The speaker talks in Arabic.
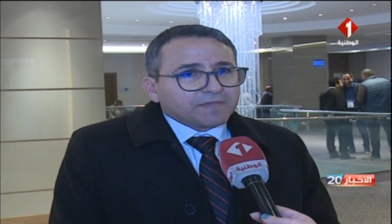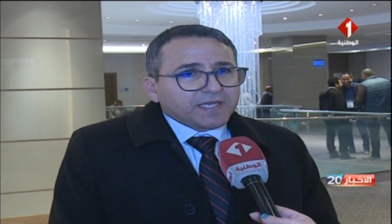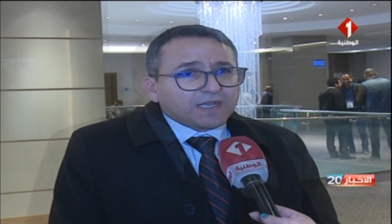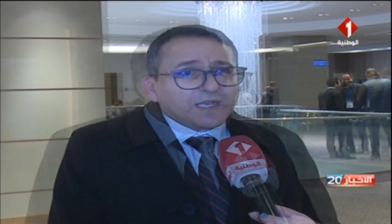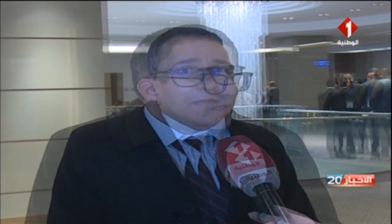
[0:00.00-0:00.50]
مسؤوليات
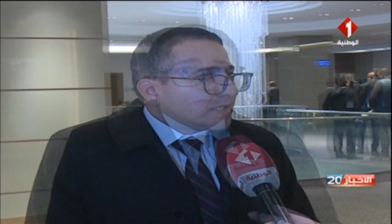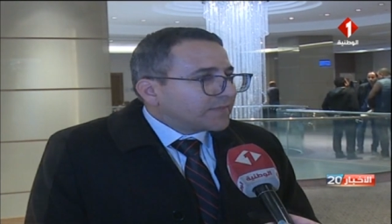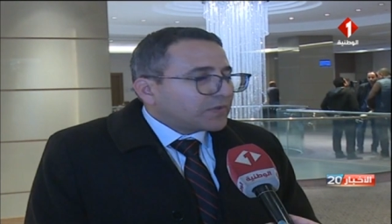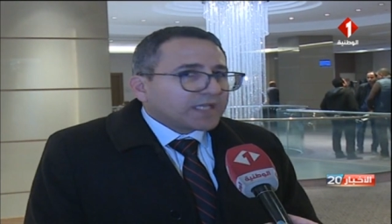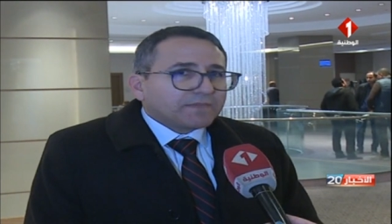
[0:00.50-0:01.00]
كبيره
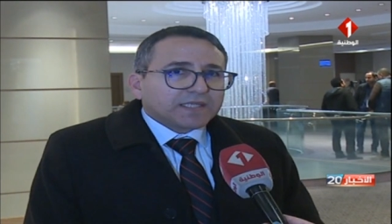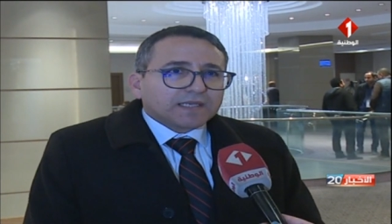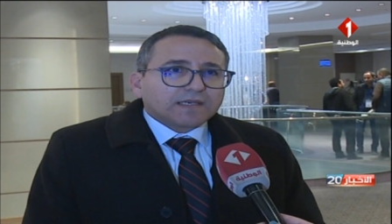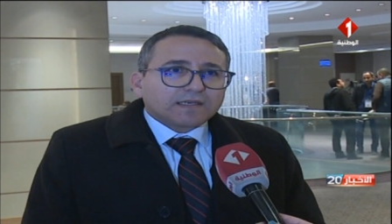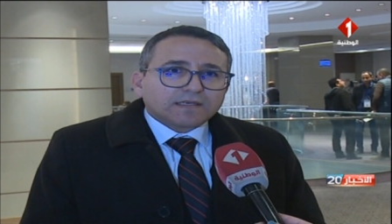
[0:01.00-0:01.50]
لابد من
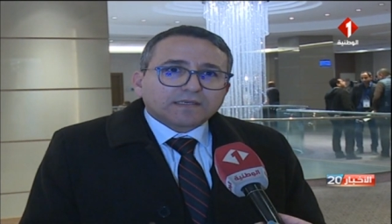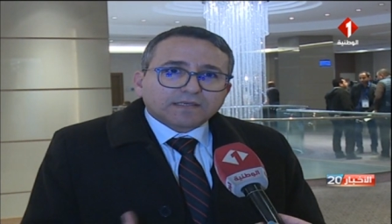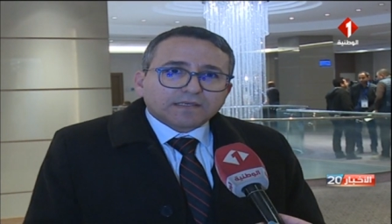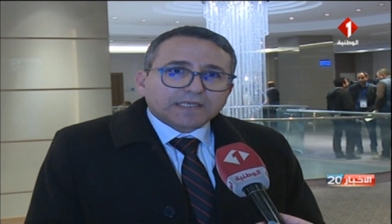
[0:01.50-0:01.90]
آه،